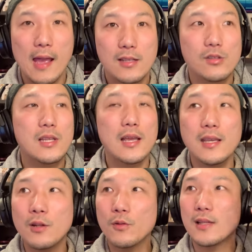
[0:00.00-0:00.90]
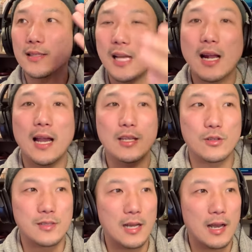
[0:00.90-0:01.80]
そしていろんな社会と
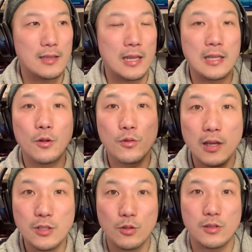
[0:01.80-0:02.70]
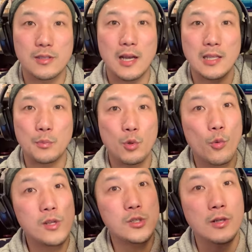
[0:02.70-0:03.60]
つながったりいろんな人とつながって
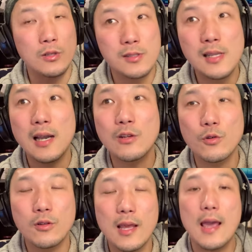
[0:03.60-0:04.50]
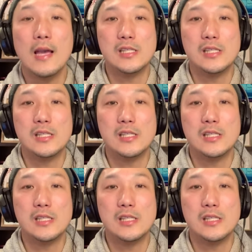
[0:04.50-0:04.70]
プロフェッショナルとつながることで